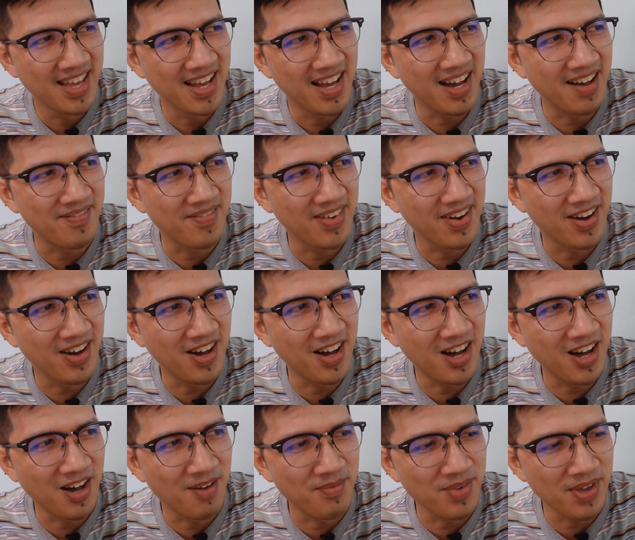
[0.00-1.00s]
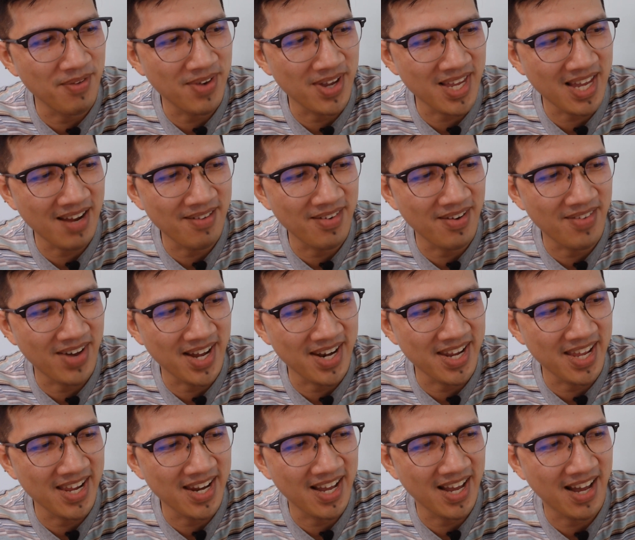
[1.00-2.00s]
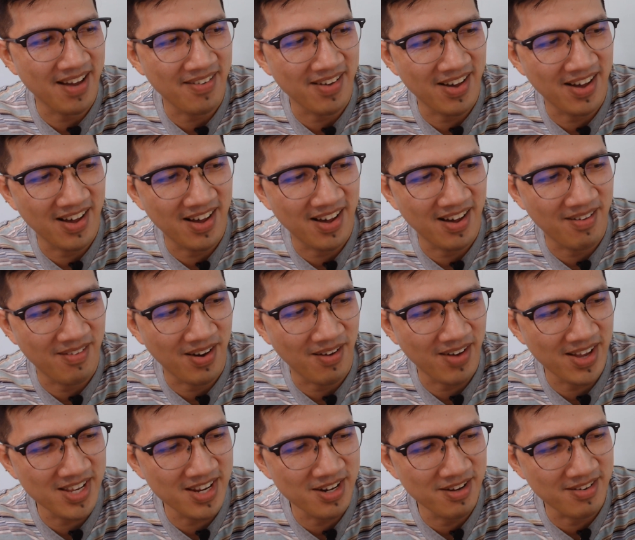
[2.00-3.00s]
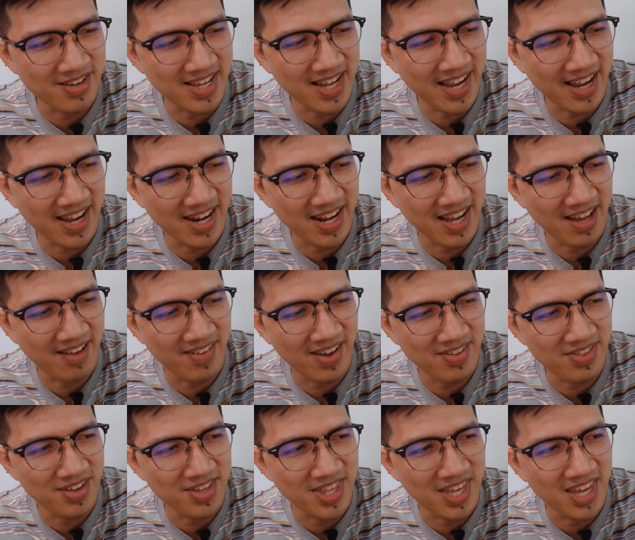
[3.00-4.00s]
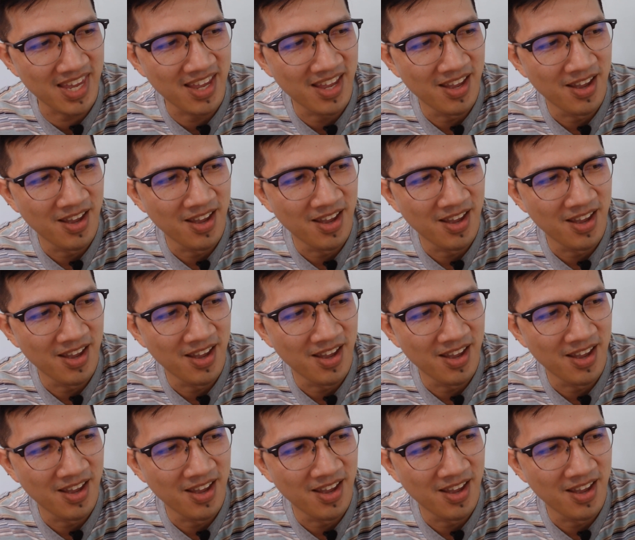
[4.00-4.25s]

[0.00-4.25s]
ครับก็มีฟังก์ชันประมาณนี้นะครับ ก็หวังว่าจะถูกใจกันนะครับ แอปตัวนี้